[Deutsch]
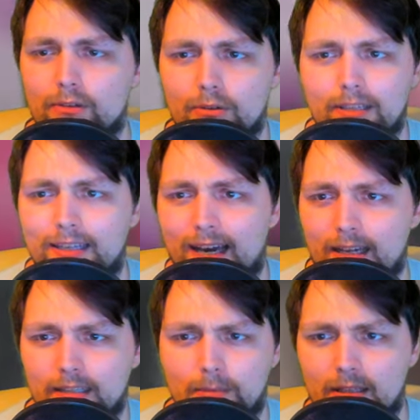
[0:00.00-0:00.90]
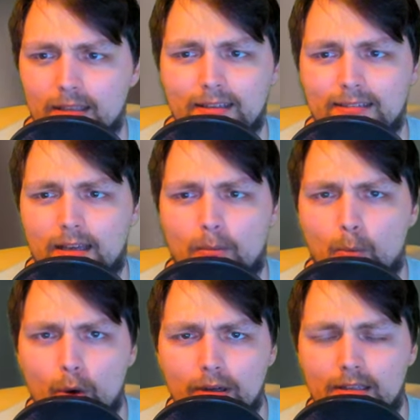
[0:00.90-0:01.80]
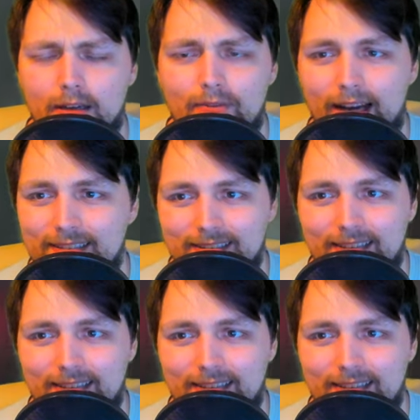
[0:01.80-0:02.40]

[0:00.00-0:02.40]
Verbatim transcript: irgendeine Nachricht mit drin, dass da möglicherweise